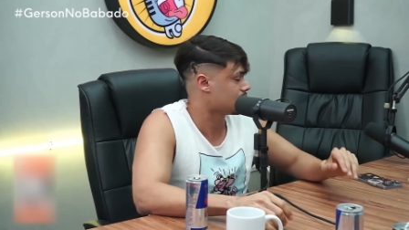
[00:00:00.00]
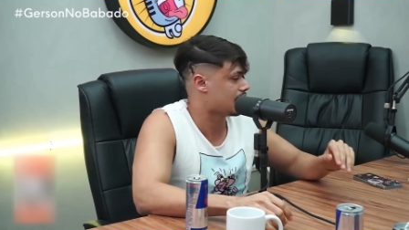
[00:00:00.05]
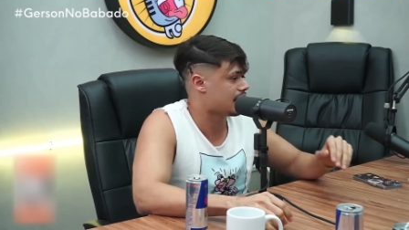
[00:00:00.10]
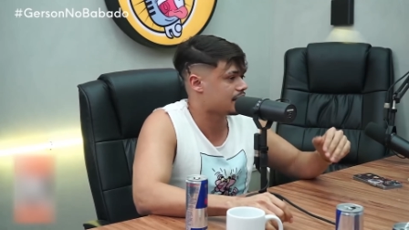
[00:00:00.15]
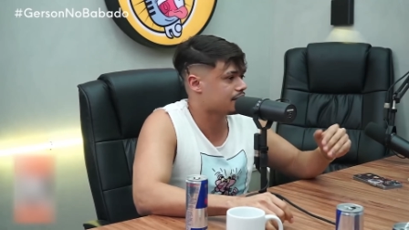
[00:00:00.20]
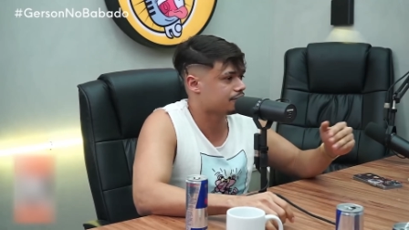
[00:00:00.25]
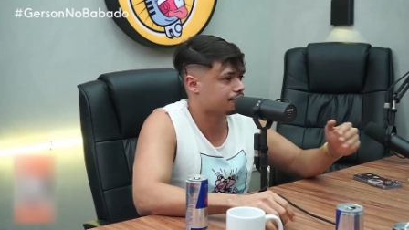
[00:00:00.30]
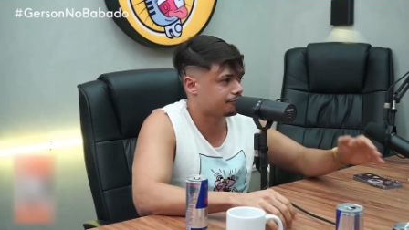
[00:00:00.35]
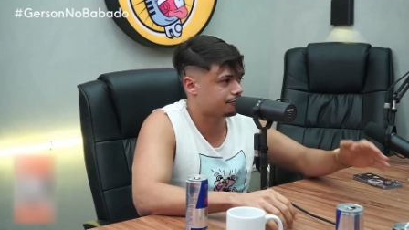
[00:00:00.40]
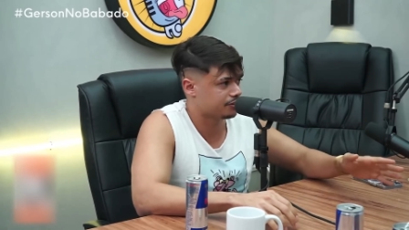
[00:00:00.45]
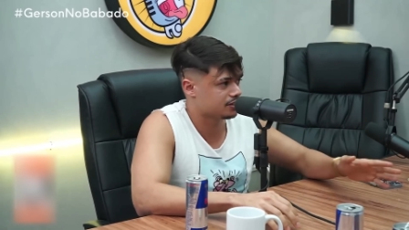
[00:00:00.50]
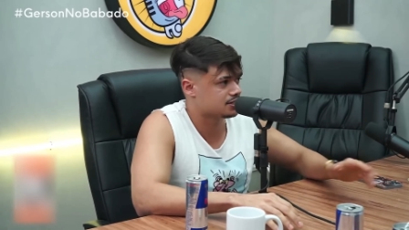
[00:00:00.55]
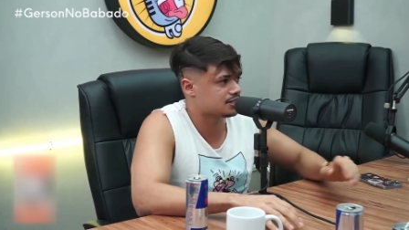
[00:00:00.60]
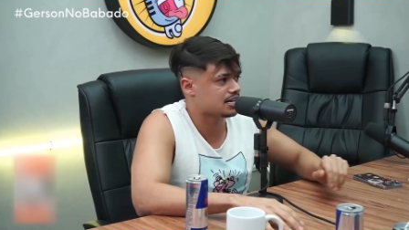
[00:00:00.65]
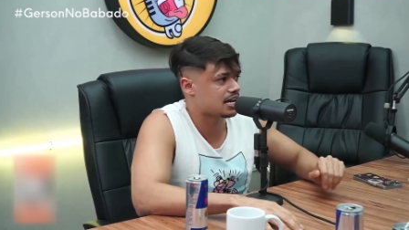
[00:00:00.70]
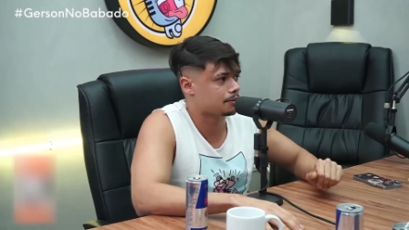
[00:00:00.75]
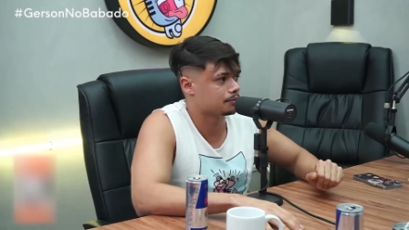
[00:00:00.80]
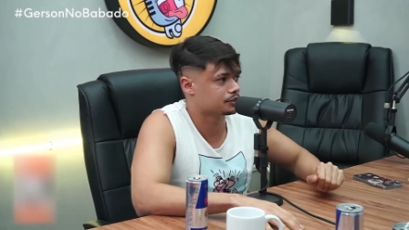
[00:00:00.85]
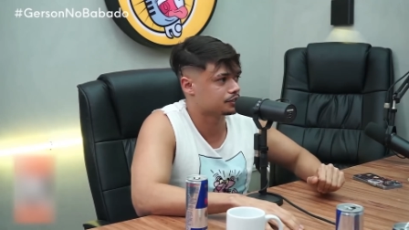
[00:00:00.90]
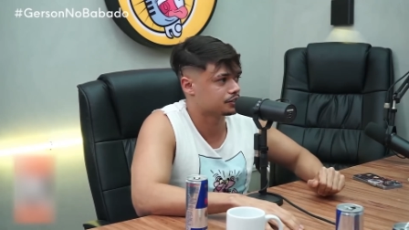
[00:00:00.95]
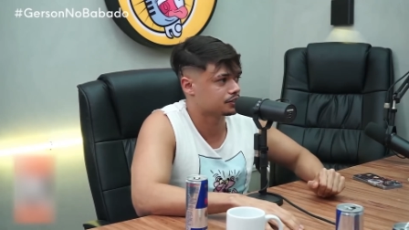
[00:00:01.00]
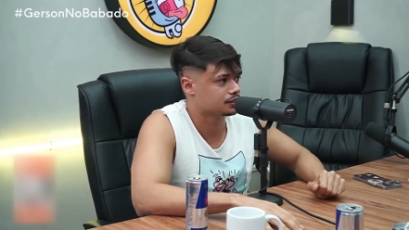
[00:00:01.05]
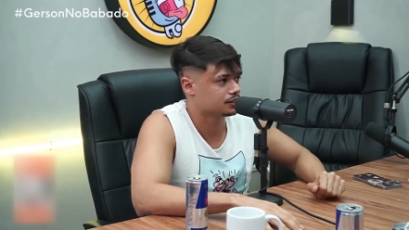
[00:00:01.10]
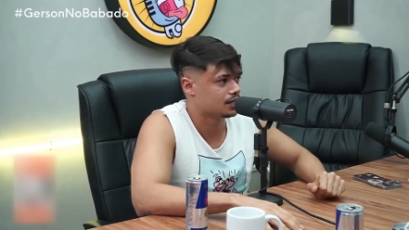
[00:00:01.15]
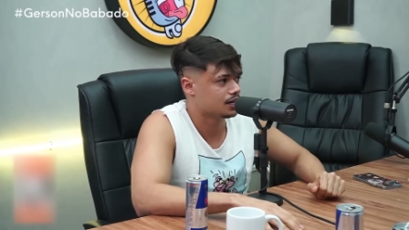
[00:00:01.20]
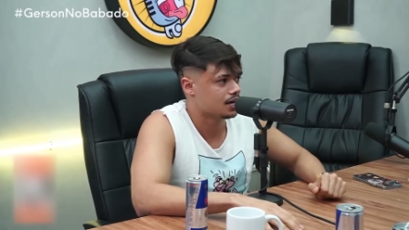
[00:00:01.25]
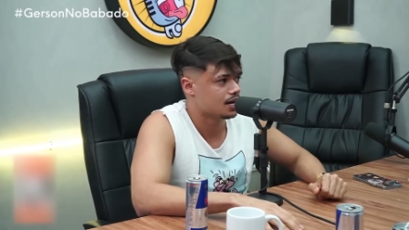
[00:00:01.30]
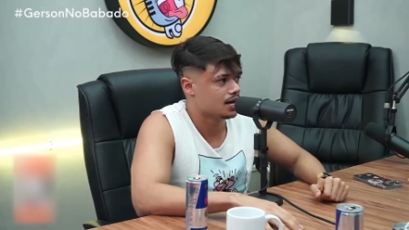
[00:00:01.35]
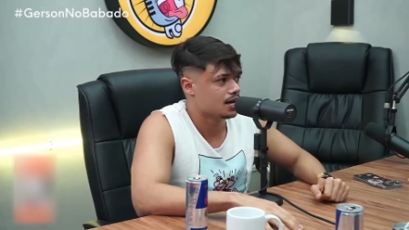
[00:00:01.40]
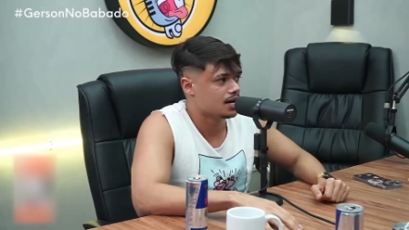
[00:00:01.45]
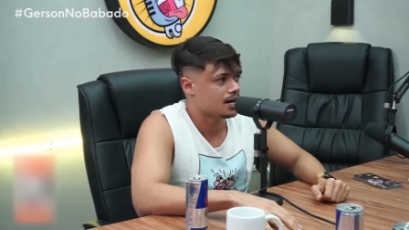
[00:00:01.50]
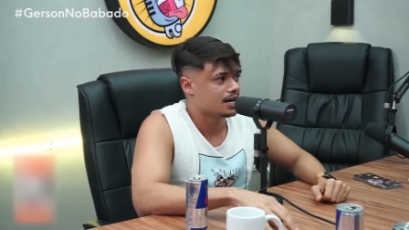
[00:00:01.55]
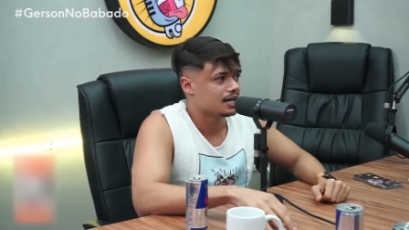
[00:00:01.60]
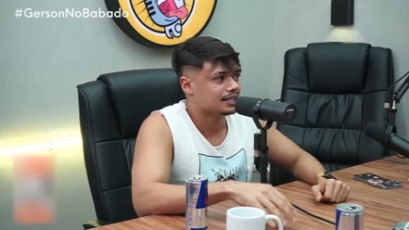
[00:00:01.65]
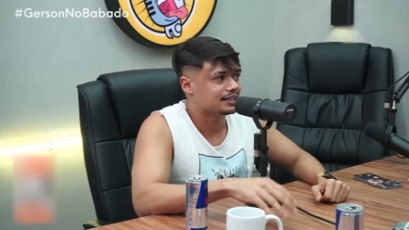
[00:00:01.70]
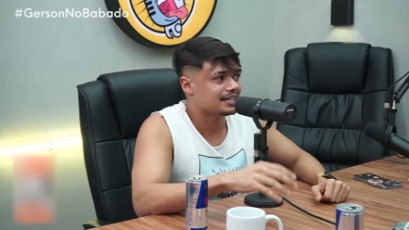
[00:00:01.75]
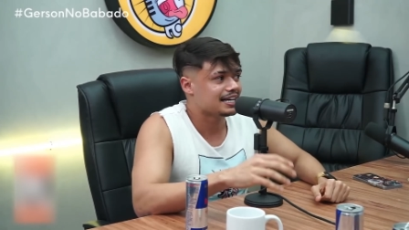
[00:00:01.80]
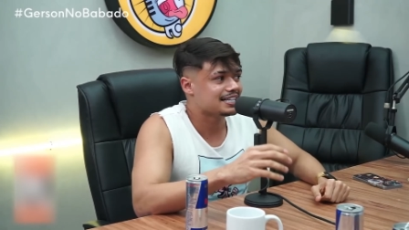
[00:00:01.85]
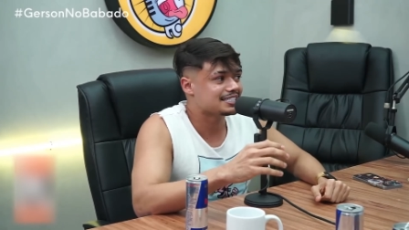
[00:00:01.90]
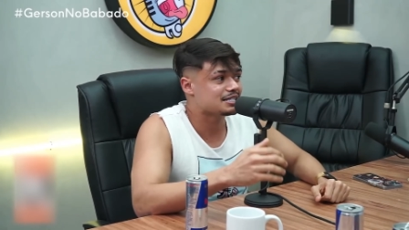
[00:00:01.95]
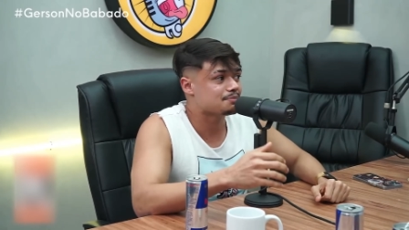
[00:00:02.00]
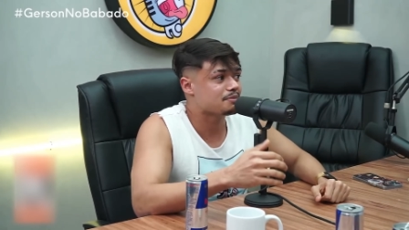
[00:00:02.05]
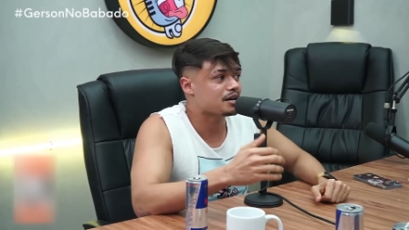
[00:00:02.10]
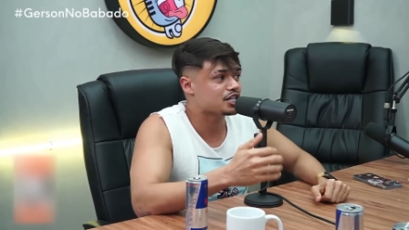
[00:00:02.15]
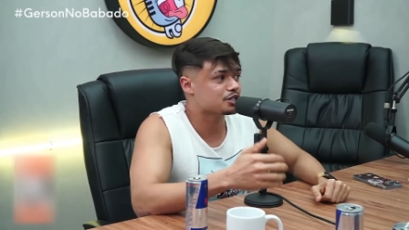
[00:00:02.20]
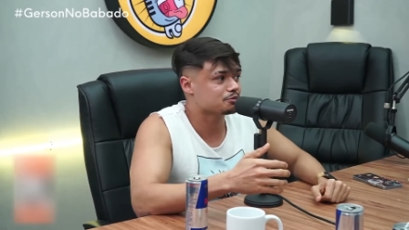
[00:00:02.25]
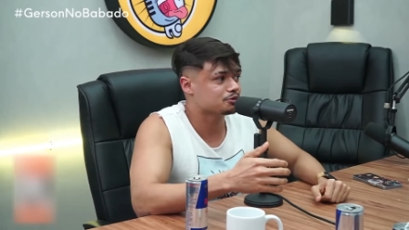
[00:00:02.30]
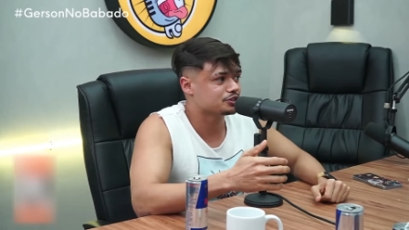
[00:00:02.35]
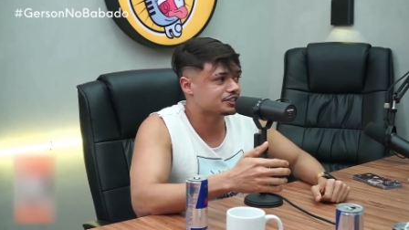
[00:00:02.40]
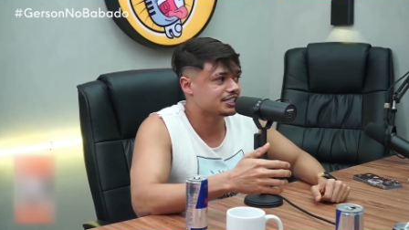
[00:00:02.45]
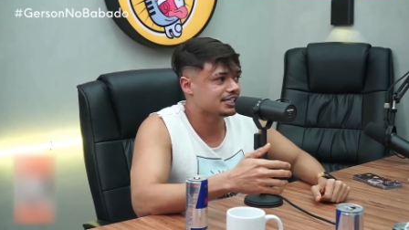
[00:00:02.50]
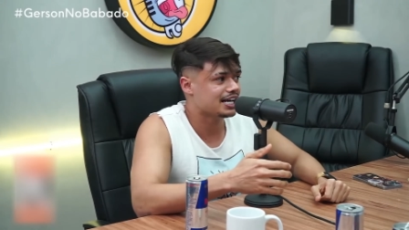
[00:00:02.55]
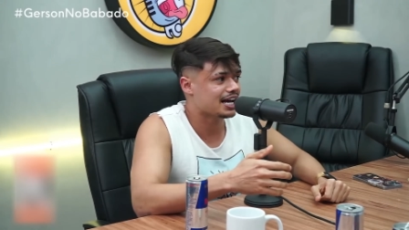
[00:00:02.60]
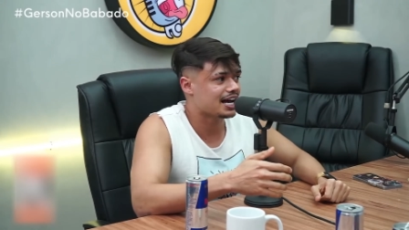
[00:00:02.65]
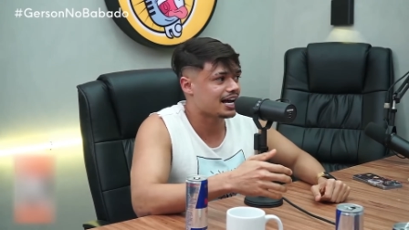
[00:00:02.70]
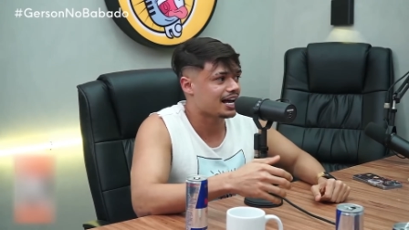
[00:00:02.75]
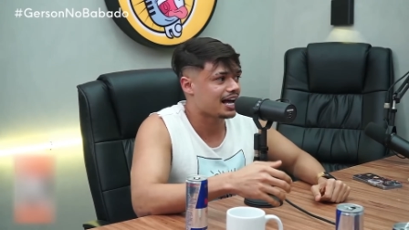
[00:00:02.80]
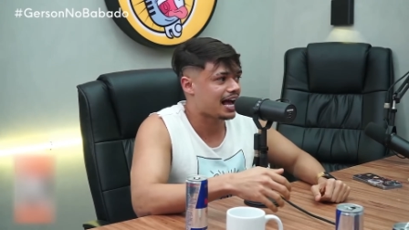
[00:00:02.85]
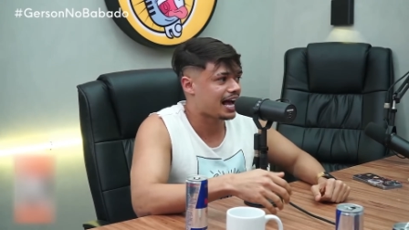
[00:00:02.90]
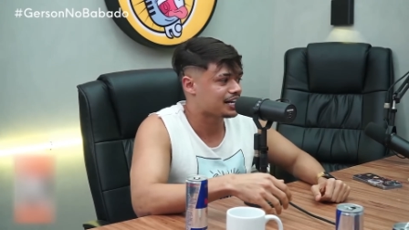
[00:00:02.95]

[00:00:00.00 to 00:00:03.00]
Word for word: Aí fizemos. Nesse mesmo dia,